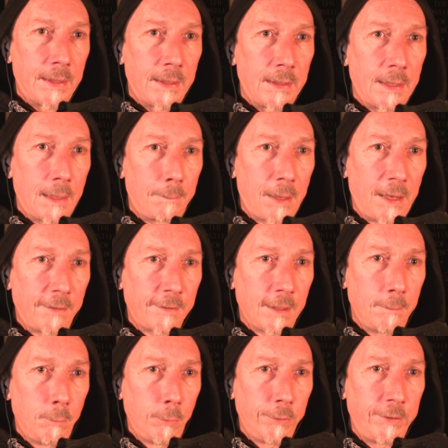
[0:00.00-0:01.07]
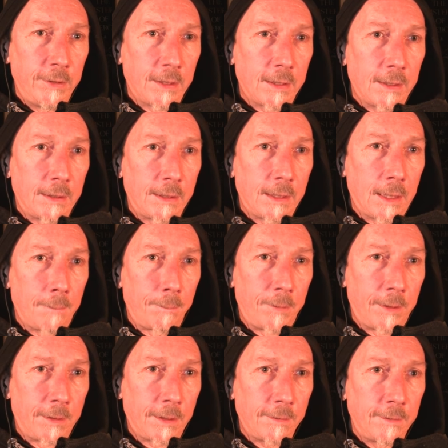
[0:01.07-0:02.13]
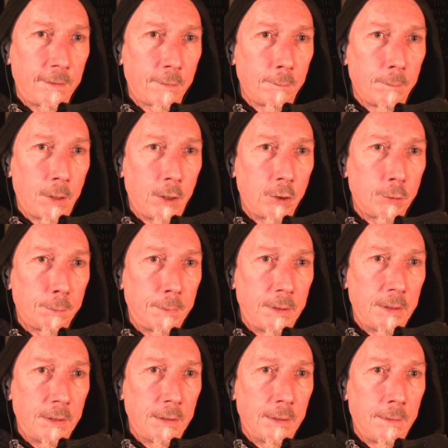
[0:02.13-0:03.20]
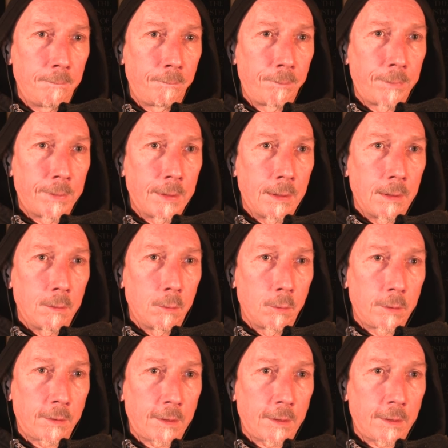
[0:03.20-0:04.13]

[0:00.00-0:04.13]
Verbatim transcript: Ja, ein paar Sachen muss ich ja gar nicht haben. Ne? Das hier zum Beispiel. Das